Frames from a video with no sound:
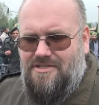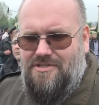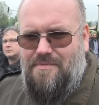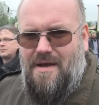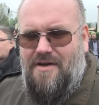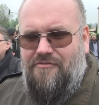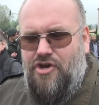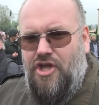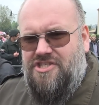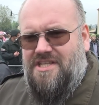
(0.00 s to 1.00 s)
Ich war
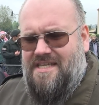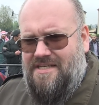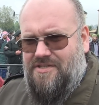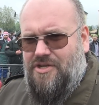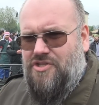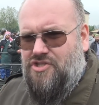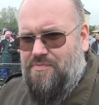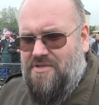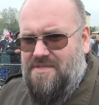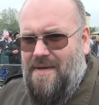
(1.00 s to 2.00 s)
von
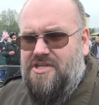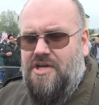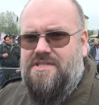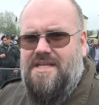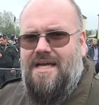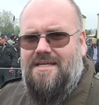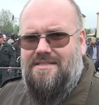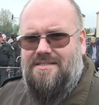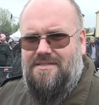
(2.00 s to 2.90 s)
1996 bis 2008